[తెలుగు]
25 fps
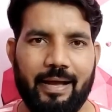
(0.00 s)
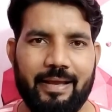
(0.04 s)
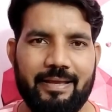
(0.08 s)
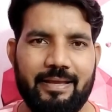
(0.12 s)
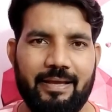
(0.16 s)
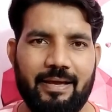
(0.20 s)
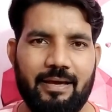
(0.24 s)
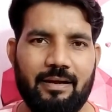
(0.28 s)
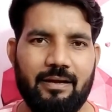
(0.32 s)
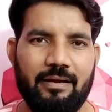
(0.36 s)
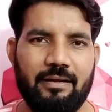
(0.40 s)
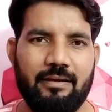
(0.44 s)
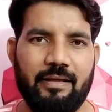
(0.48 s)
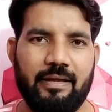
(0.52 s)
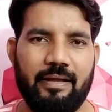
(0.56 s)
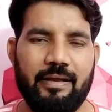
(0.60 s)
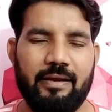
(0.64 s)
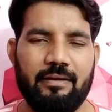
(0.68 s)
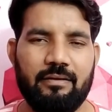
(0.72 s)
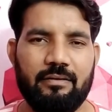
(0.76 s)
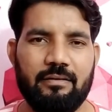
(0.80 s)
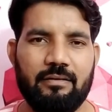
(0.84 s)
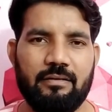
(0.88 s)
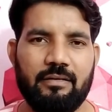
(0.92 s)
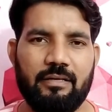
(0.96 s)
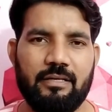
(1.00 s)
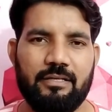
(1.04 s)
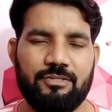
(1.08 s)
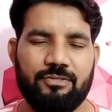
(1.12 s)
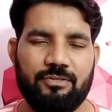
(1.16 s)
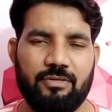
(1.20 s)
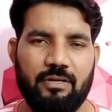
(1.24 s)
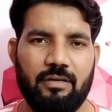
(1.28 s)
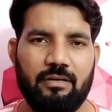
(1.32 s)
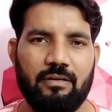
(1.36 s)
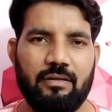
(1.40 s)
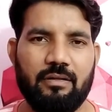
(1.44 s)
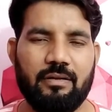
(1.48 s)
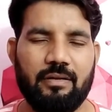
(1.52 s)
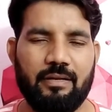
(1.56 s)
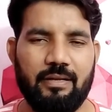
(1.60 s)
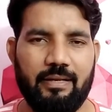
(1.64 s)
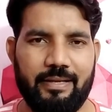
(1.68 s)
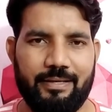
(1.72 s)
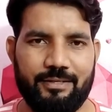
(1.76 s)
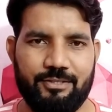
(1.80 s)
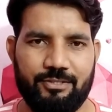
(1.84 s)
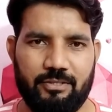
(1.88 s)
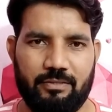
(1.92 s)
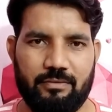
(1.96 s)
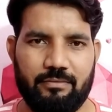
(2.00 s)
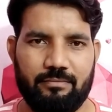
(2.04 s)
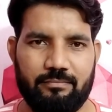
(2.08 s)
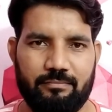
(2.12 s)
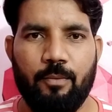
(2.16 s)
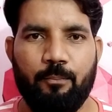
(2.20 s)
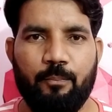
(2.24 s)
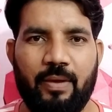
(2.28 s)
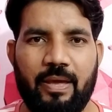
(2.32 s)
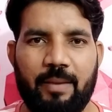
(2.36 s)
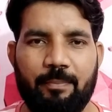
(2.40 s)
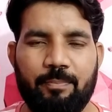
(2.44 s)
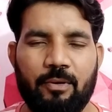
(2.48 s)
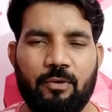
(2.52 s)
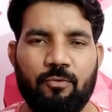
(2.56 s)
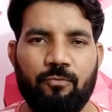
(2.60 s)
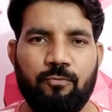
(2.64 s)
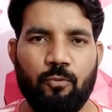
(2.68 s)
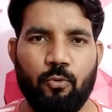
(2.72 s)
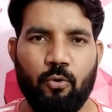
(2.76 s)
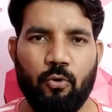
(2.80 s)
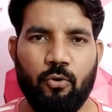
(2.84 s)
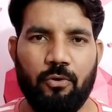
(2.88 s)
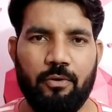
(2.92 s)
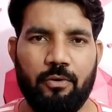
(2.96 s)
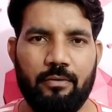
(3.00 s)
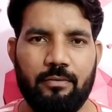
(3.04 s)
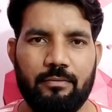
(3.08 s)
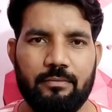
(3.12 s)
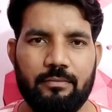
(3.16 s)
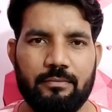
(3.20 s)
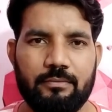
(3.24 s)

ఐఆర్ అంటే ఇంటర్నేషనల్ రిలేషన్ పేపర్ ఫోర్